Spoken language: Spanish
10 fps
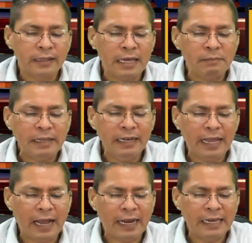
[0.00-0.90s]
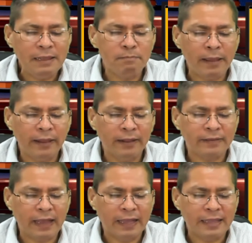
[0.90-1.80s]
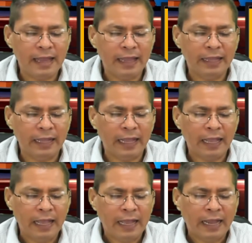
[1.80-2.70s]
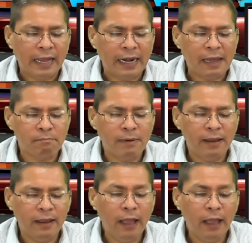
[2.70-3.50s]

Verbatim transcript: Yamil Ali Pérez, allá en Jalapa.